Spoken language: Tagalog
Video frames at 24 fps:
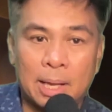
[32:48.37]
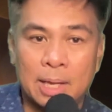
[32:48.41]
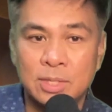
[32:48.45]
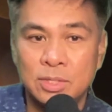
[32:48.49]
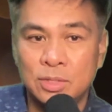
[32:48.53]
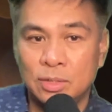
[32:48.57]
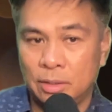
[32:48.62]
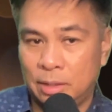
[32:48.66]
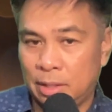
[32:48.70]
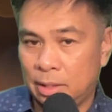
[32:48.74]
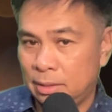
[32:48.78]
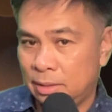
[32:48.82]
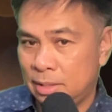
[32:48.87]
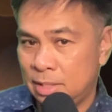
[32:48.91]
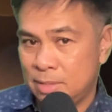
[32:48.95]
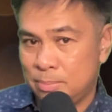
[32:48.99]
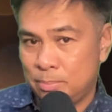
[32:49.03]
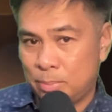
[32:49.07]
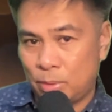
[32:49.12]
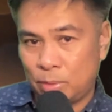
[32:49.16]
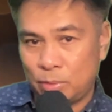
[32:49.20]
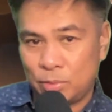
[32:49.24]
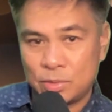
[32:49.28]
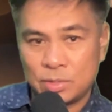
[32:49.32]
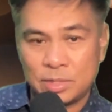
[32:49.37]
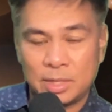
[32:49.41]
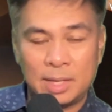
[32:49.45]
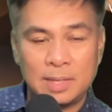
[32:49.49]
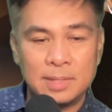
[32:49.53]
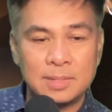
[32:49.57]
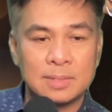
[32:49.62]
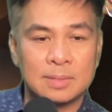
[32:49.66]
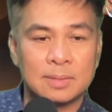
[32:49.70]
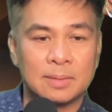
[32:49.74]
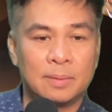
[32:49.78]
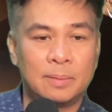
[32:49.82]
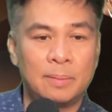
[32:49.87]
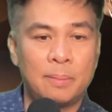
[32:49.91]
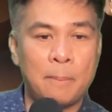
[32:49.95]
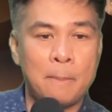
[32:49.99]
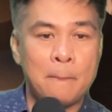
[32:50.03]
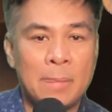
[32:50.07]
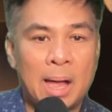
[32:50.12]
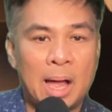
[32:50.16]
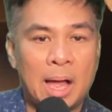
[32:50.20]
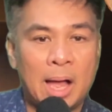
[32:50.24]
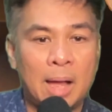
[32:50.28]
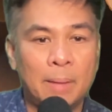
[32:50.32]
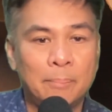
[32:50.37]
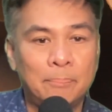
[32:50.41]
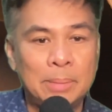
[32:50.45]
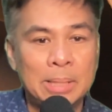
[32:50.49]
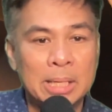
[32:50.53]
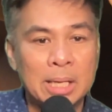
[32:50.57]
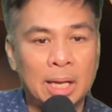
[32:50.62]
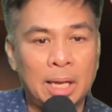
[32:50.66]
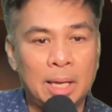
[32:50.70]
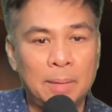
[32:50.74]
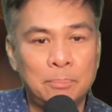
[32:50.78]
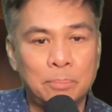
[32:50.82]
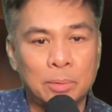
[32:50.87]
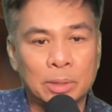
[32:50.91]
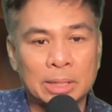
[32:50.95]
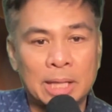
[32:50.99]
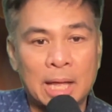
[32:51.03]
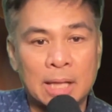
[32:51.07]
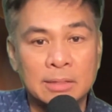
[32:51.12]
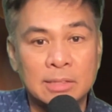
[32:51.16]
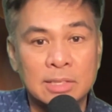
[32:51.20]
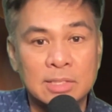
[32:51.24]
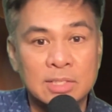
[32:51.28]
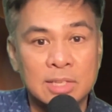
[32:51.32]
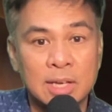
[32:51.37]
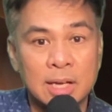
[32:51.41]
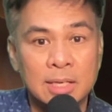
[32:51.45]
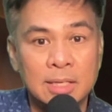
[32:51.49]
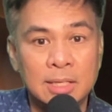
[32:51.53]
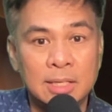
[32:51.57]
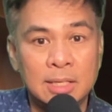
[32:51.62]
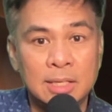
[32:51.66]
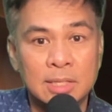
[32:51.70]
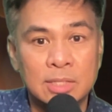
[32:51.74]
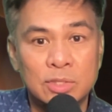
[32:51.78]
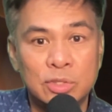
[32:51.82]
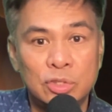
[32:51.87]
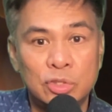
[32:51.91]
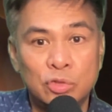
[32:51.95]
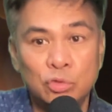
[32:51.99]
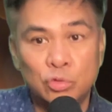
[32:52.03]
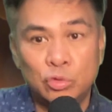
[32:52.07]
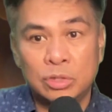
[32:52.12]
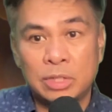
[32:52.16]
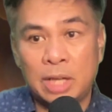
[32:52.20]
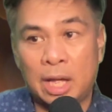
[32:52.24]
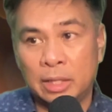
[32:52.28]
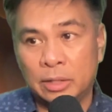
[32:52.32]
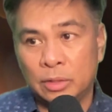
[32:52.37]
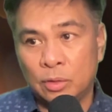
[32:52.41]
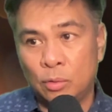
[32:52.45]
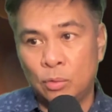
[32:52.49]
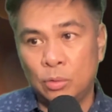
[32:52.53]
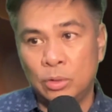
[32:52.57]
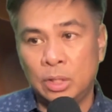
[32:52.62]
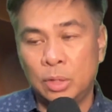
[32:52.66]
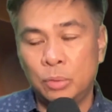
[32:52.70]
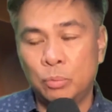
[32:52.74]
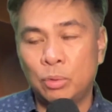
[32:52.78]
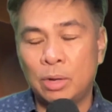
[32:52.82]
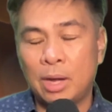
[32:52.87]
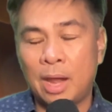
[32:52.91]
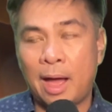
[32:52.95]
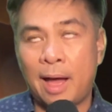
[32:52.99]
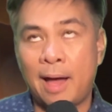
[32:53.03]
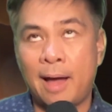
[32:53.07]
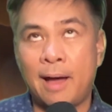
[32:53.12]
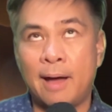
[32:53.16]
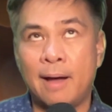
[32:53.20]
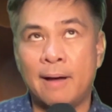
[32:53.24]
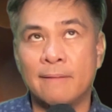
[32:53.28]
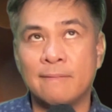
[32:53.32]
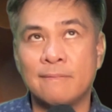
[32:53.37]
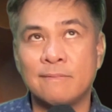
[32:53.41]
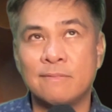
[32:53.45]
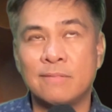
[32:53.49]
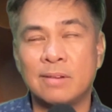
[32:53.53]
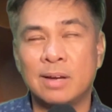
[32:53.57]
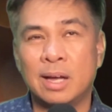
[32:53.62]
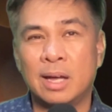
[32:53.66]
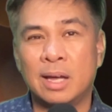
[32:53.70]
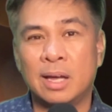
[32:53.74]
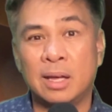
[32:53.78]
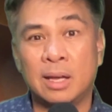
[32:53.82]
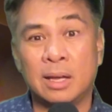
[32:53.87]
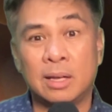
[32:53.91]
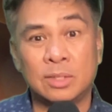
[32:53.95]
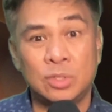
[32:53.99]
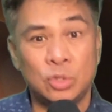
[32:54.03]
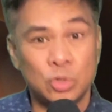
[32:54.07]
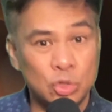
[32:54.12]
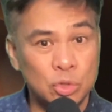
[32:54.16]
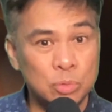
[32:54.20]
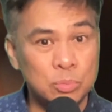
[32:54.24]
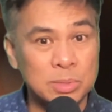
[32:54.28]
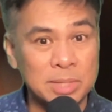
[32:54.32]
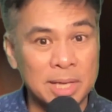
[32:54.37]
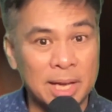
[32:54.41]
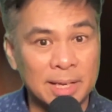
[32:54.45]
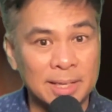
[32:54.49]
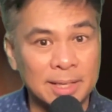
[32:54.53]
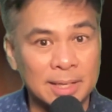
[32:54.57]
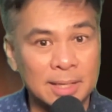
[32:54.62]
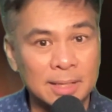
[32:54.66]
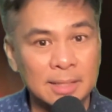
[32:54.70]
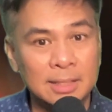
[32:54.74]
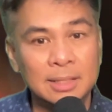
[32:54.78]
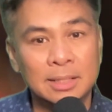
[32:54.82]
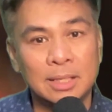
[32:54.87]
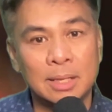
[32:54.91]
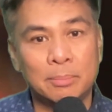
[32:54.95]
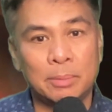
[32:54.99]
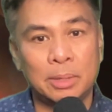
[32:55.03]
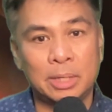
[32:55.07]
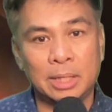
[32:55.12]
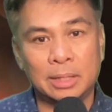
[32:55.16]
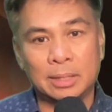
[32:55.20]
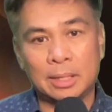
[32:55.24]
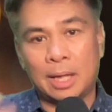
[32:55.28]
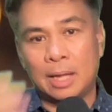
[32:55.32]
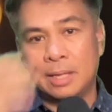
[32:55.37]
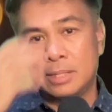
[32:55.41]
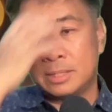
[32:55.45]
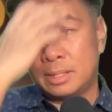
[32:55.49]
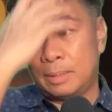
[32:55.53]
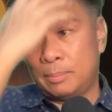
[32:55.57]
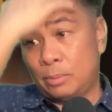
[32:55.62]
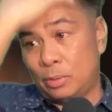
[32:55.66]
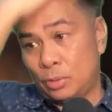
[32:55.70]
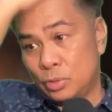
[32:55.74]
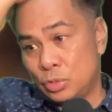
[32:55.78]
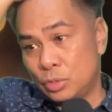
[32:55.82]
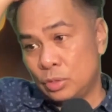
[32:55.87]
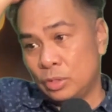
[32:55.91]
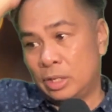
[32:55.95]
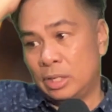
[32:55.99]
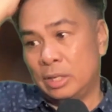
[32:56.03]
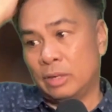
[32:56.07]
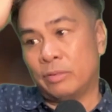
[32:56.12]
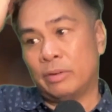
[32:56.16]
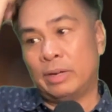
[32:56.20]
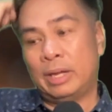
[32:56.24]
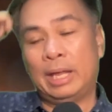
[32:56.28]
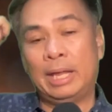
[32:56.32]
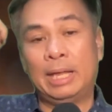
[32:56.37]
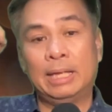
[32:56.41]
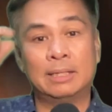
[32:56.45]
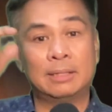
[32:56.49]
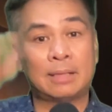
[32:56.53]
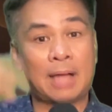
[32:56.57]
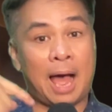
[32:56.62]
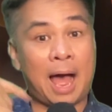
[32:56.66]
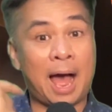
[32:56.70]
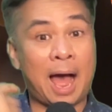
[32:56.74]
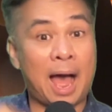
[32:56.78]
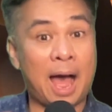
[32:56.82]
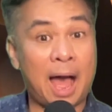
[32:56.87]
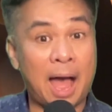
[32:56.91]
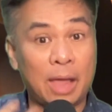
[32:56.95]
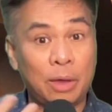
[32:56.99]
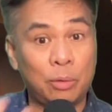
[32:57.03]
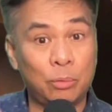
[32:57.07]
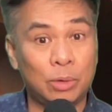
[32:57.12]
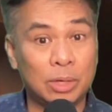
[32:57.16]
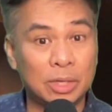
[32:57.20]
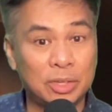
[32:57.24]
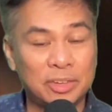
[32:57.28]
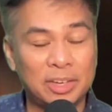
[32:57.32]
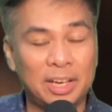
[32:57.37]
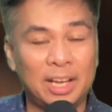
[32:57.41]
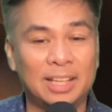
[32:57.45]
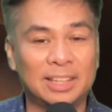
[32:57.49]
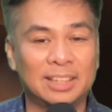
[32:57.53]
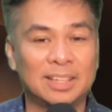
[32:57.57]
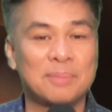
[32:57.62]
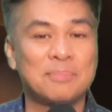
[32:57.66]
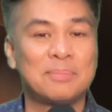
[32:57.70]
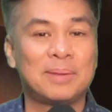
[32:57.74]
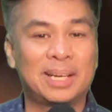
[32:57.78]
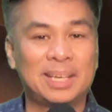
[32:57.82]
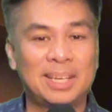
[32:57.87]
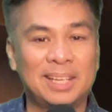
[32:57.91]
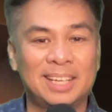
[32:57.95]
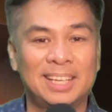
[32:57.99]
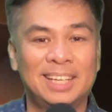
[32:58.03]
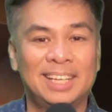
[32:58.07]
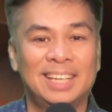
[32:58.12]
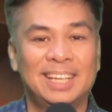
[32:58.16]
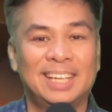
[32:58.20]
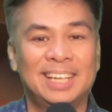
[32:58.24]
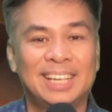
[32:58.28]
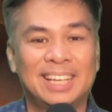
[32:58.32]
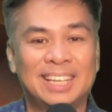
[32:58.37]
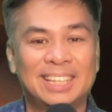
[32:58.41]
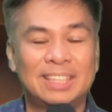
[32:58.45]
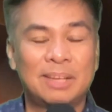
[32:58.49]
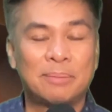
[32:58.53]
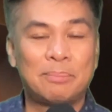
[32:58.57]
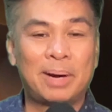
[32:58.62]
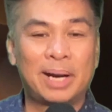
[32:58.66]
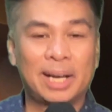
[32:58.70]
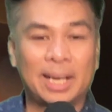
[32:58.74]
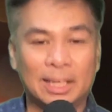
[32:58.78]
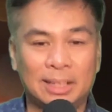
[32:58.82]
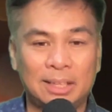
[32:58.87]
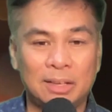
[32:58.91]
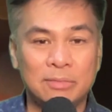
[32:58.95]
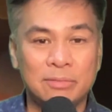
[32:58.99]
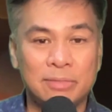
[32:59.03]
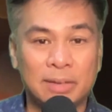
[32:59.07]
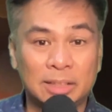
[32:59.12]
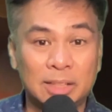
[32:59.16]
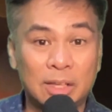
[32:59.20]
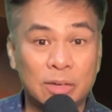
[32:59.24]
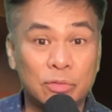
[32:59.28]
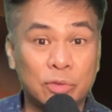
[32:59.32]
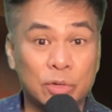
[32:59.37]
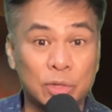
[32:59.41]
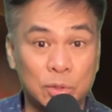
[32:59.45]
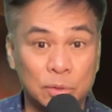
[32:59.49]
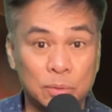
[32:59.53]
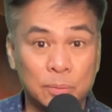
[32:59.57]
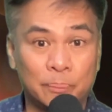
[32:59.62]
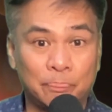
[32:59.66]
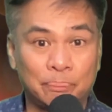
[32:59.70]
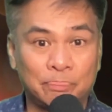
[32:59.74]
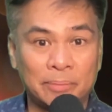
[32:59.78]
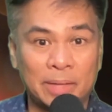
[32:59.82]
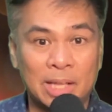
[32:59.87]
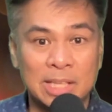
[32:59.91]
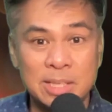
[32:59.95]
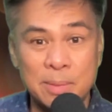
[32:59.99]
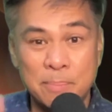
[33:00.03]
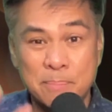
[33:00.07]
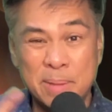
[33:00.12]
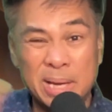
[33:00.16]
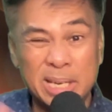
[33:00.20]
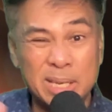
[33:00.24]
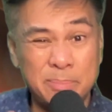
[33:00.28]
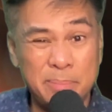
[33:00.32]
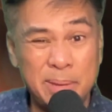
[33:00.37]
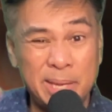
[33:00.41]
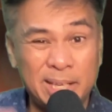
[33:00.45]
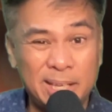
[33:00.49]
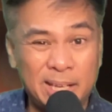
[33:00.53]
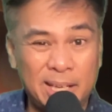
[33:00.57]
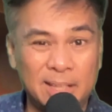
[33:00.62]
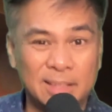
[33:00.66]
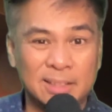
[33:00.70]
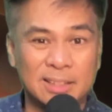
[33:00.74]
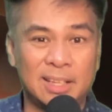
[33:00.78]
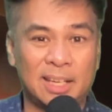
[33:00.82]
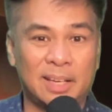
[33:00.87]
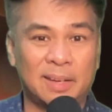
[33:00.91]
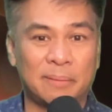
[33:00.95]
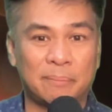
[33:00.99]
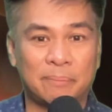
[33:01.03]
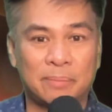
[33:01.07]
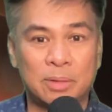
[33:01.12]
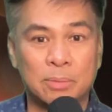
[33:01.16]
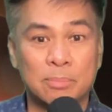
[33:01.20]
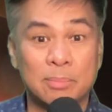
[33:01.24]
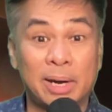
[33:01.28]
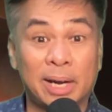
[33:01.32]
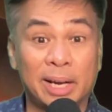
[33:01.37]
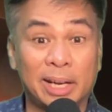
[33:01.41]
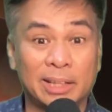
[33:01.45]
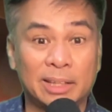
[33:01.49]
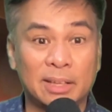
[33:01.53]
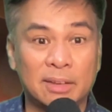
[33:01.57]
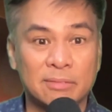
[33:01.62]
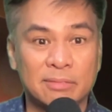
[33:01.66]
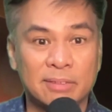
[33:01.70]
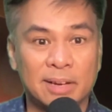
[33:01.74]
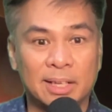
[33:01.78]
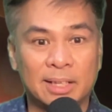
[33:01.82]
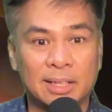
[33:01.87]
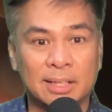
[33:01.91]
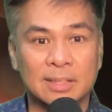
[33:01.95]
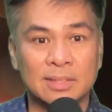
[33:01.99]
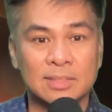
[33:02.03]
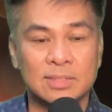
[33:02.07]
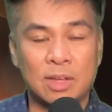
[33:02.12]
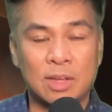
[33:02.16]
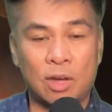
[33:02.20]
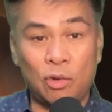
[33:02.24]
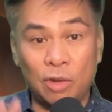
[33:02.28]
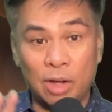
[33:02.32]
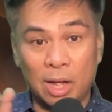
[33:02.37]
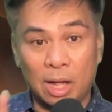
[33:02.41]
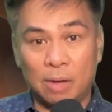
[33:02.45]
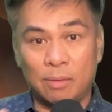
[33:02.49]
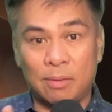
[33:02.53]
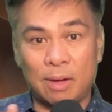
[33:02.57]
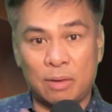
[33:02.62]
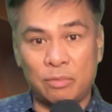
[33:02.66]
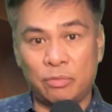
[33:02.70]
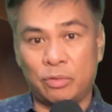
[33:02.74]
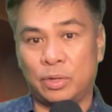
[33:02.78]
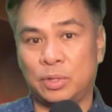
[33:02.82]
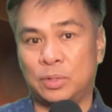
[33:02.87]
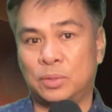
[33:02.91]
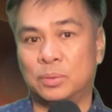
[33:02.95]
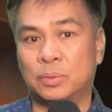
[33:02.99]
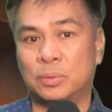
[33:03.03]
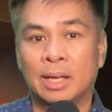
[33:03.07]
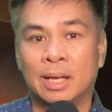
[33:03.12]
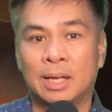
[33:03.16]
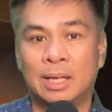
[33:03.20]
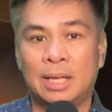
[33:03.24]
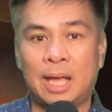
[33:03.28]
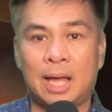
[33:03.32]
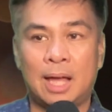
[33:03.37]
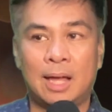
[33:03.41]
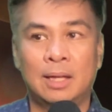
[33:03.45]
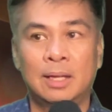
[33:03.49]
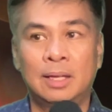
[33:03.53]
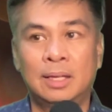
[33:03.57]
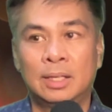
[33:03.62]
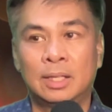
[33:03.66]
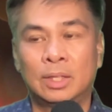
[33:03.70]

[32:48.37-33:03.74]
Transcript: plus, you get these bonuses, no? Ang pinaka-importante dyan is you not only will have a YouTube channel na monetize, I'm also gonna create, I will create the money, the marketing funnel for you. It's a money-making thing, yung marketing funnel. So, ako gagawa for you. Kaya,